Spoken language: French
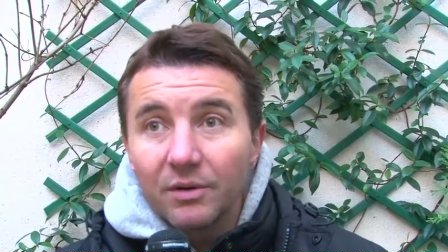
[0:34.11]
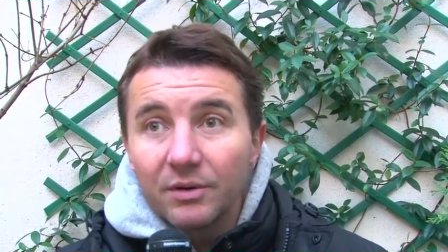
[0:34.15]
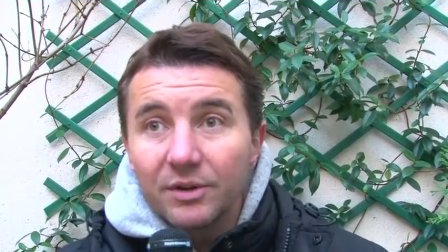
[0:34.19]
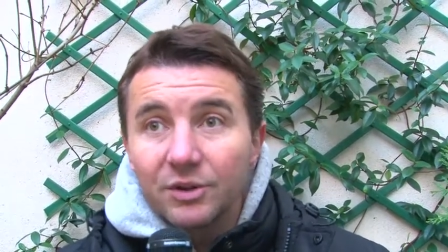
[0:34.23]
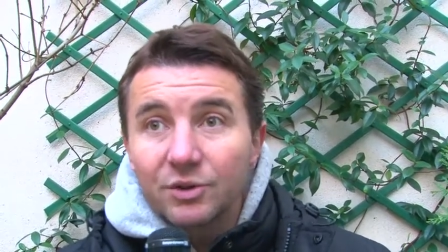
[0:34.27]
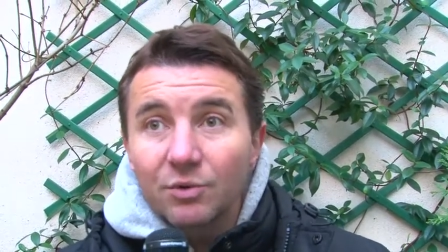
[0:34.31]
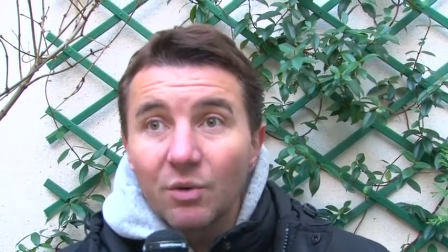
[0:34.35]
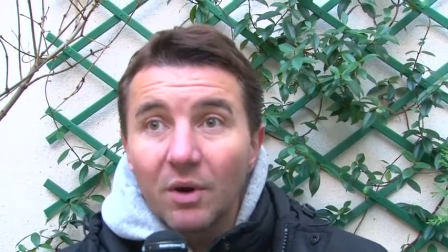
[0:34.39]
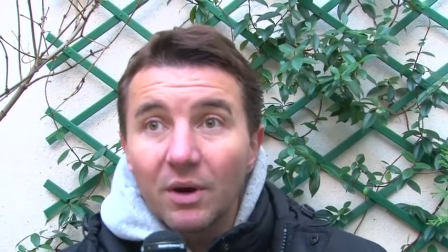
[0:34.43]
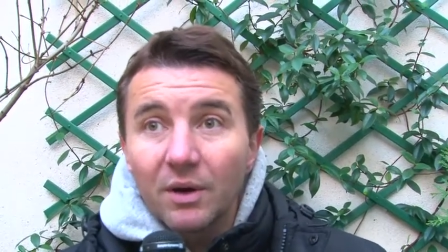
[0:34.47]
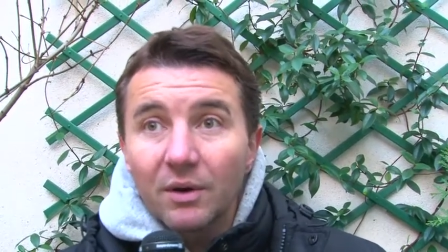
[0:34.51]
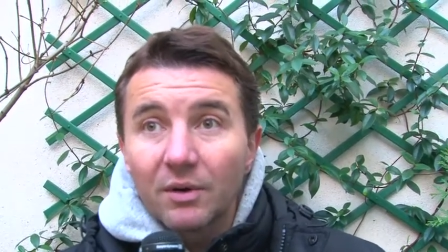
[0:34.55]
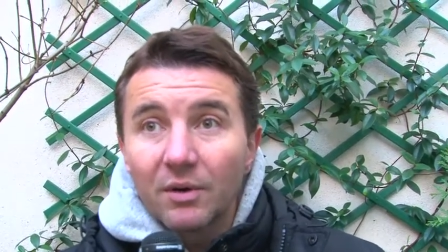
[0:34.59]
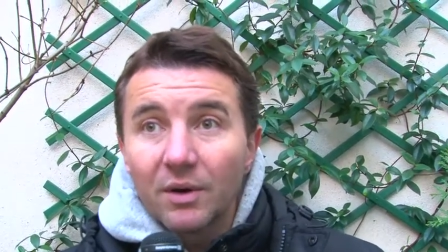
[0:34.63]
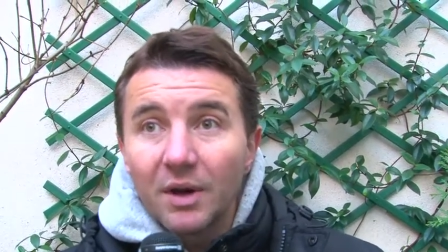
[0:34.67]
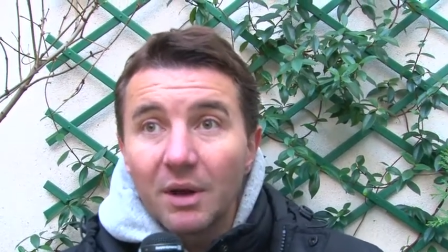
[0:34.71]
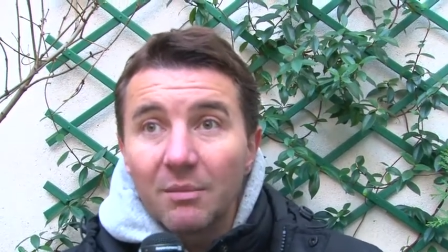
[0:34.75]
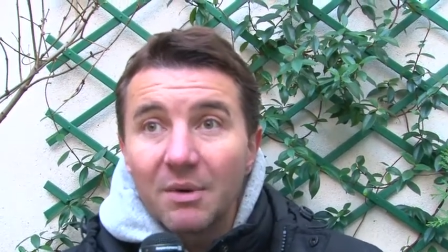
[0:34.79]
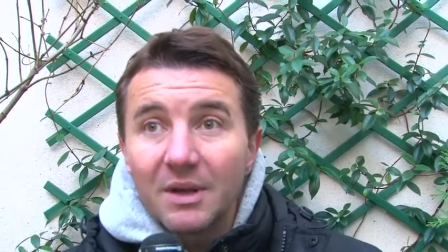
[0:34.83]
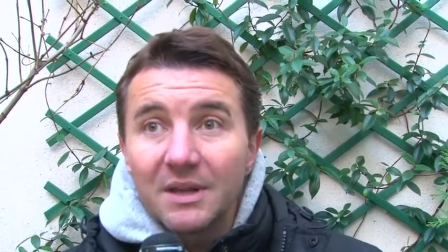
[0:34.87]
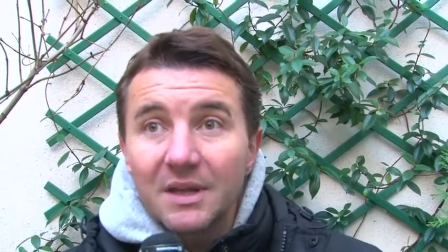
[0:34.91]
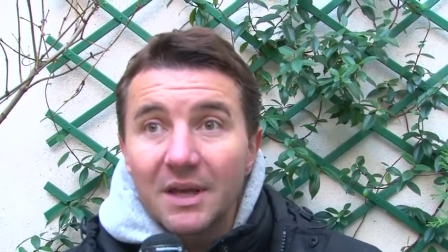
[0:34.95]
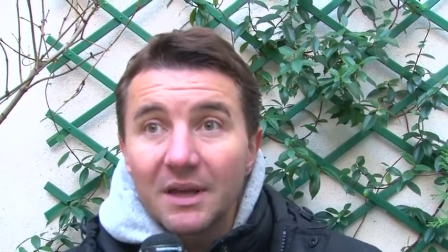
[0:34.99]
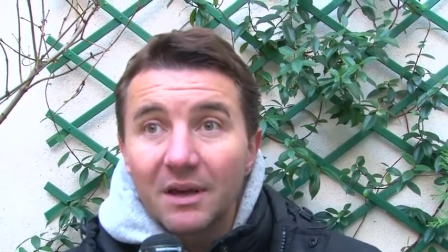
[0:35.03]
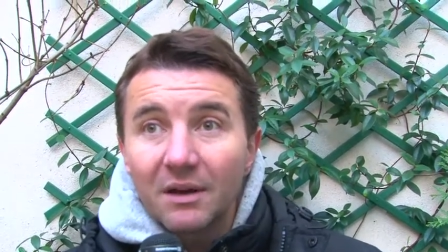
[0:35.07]
Et je crois que la
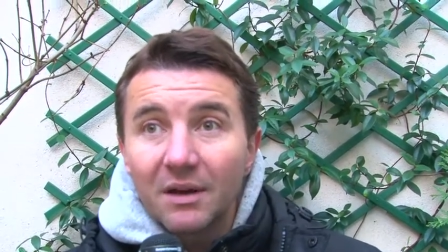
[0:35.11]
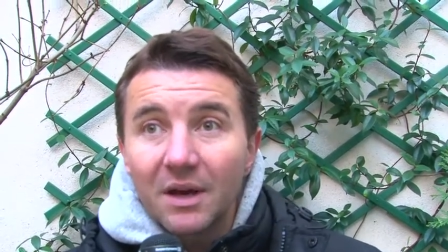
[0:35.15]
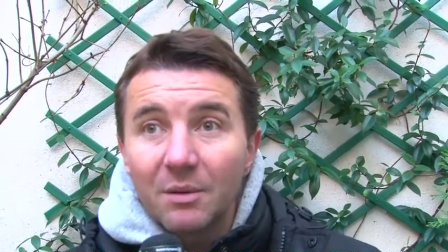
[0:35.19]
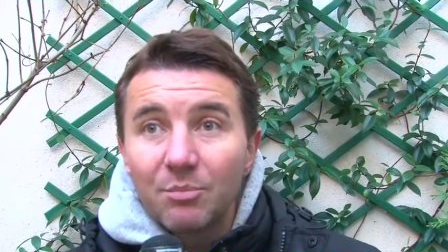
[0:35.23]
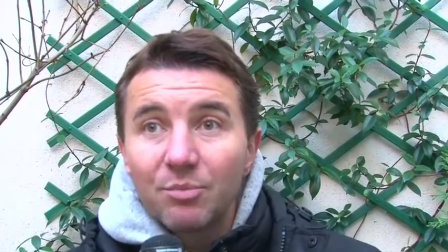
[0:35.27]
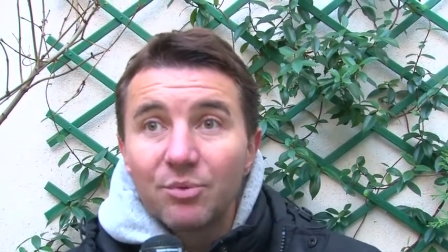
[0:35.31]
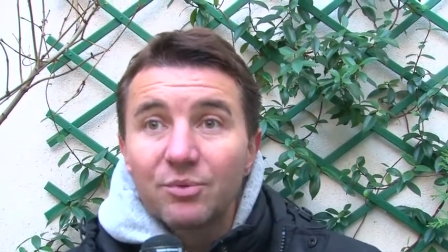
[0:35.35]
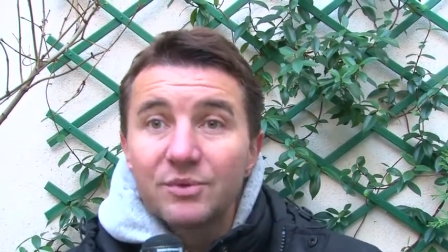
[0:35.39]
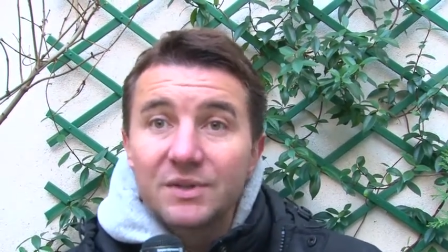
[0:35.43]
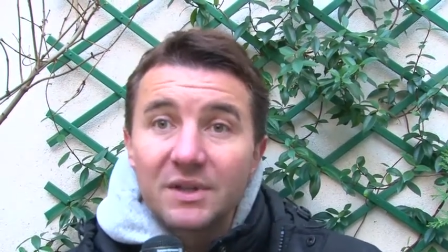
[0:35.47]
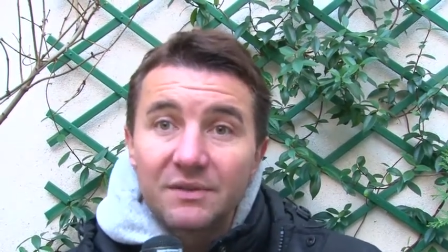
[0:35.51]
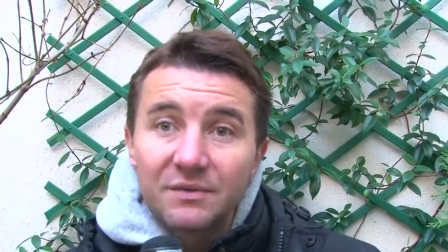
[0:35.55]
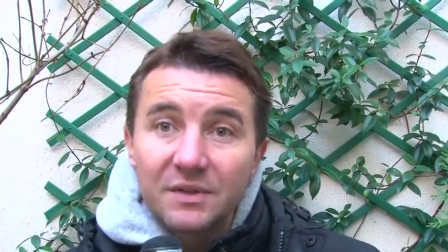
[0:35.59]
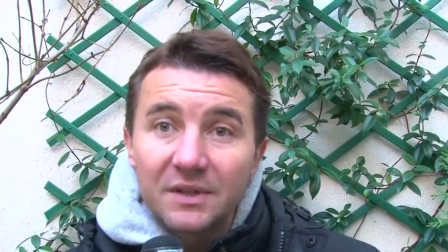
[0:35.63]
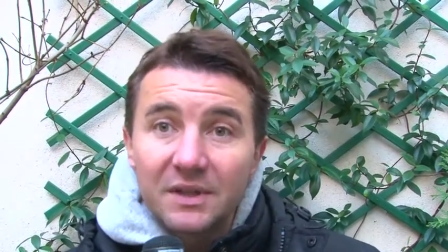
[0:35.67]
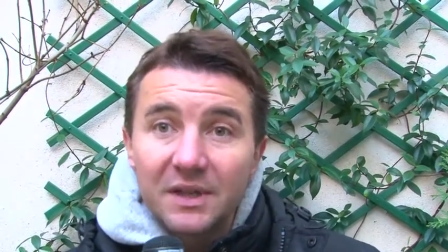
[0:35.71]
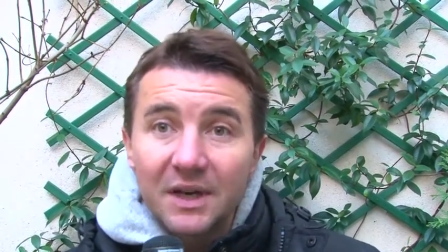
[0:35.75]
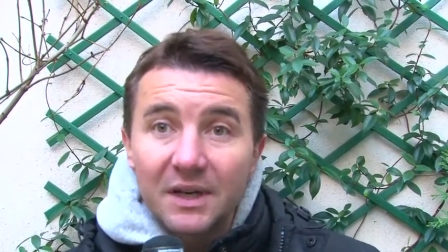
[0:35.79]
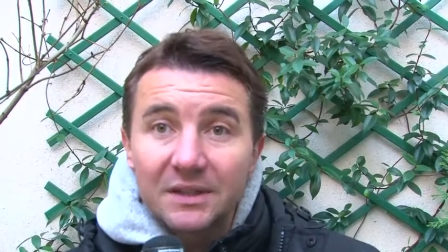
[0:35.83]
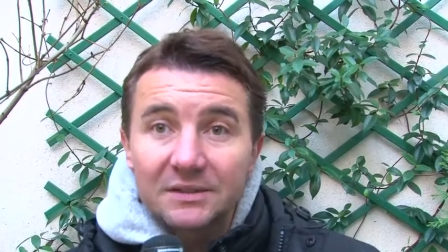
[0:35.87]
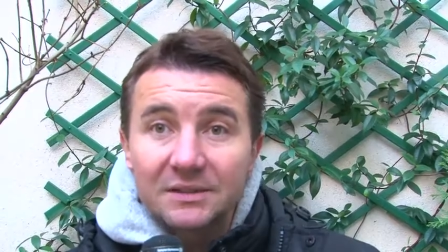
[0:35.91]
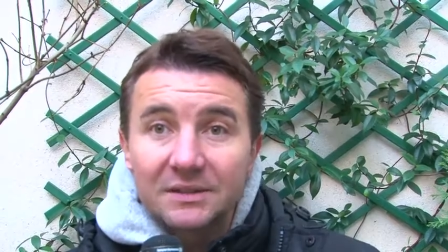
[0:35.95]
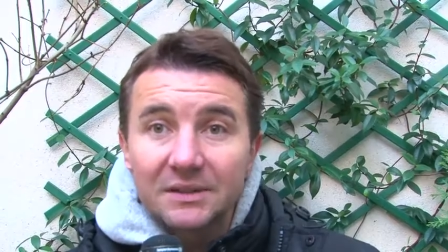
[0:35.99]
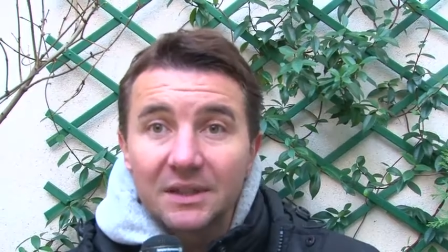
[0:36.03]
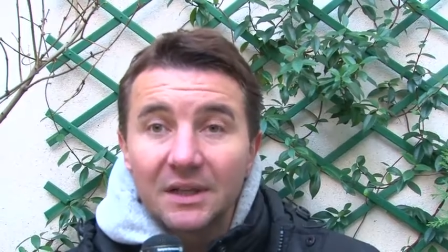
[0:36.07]
manière la plus
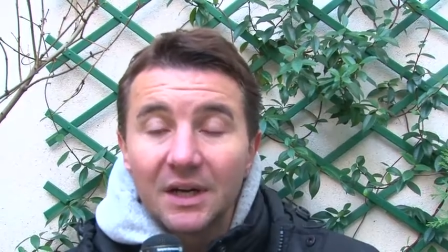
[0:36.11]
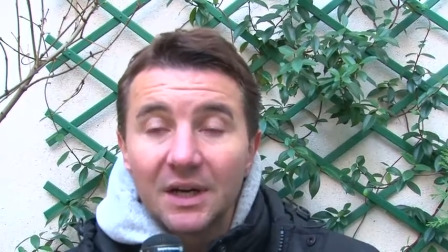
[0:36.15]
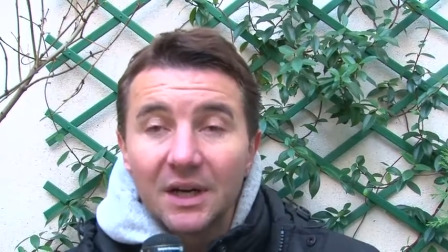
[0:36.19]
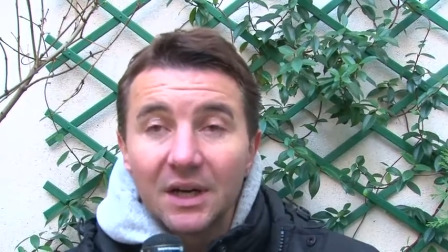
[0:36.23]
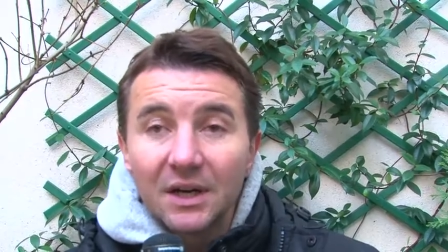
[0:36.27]
efficace